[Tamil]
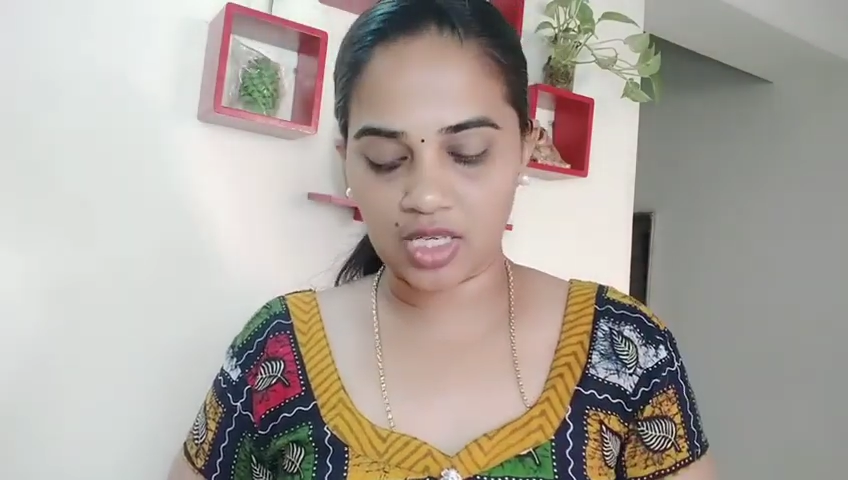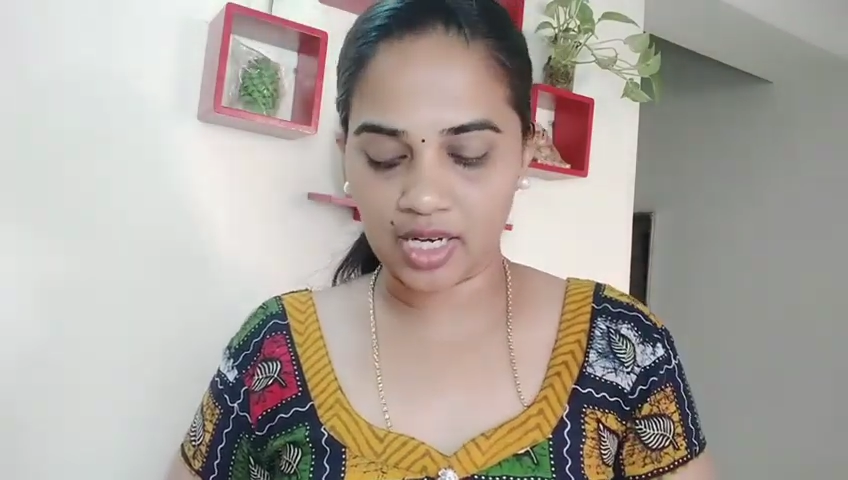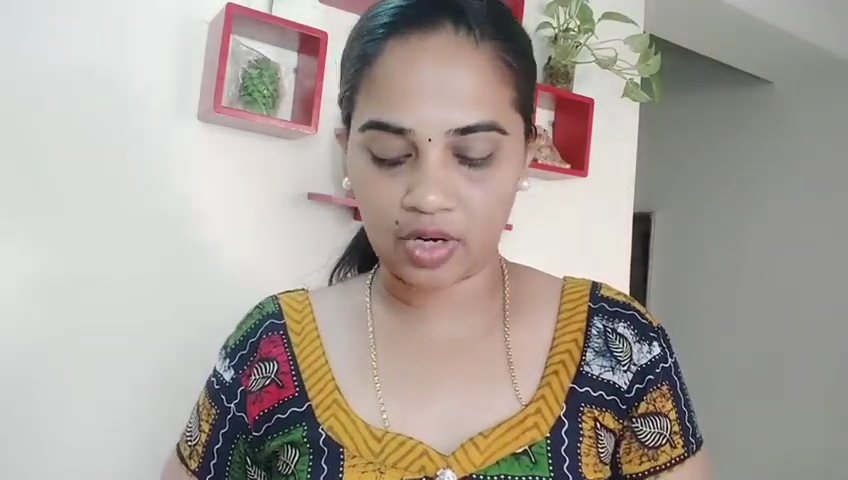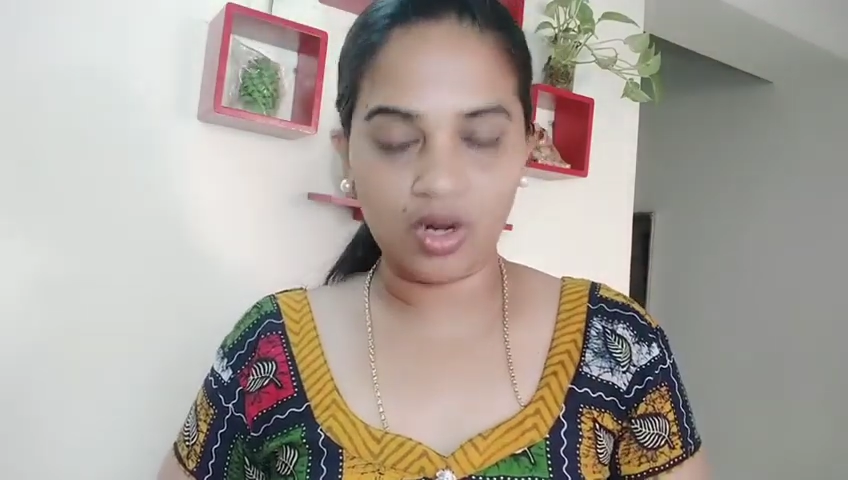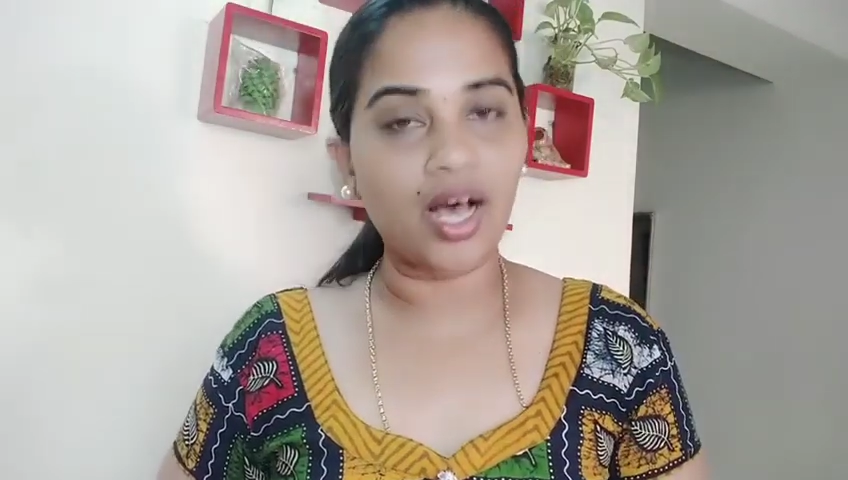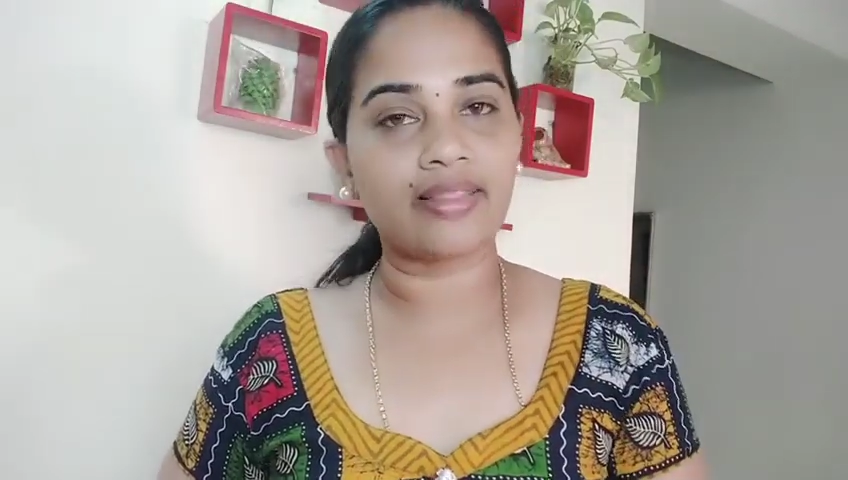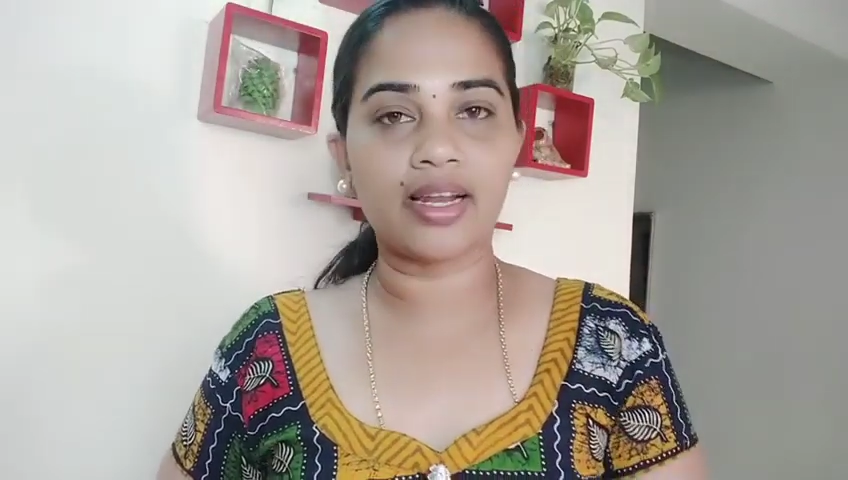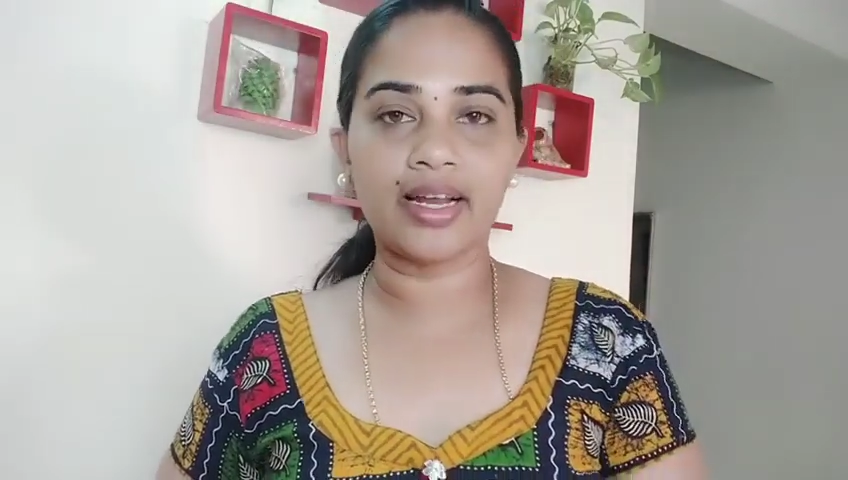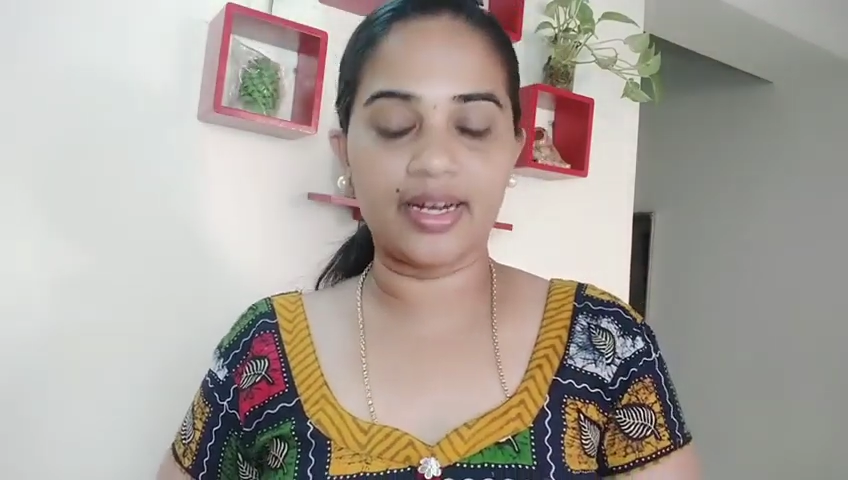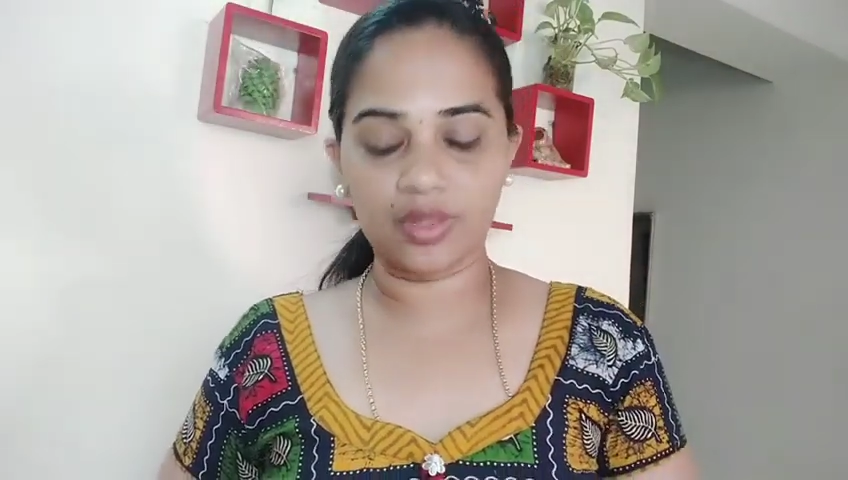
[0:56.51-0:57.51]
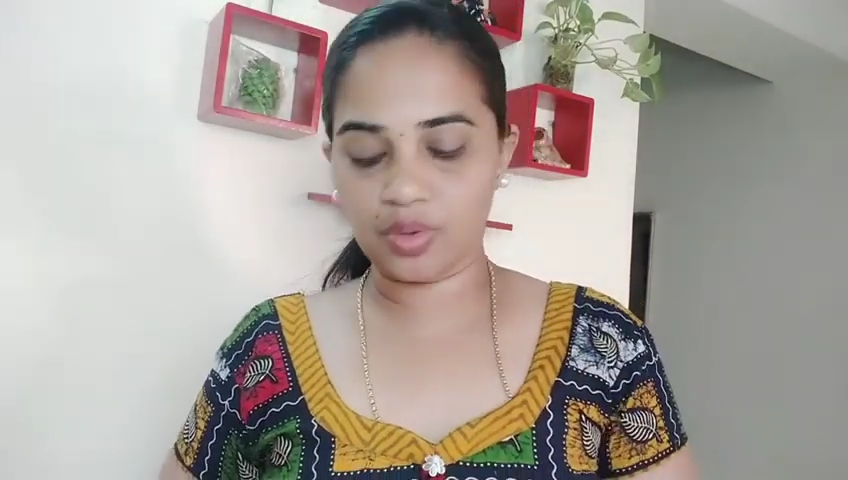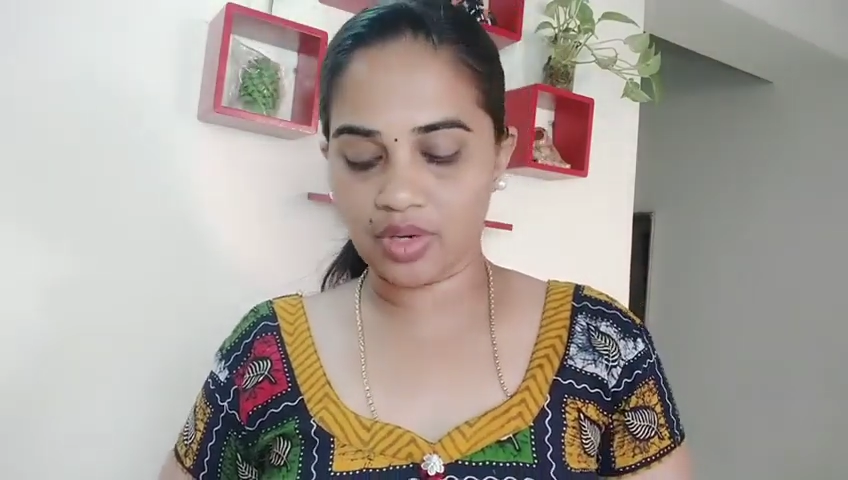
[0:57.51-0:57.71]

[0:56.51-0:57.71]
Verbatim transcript: இருக்குல்ல அதெல்லாம் எடுத்து கூட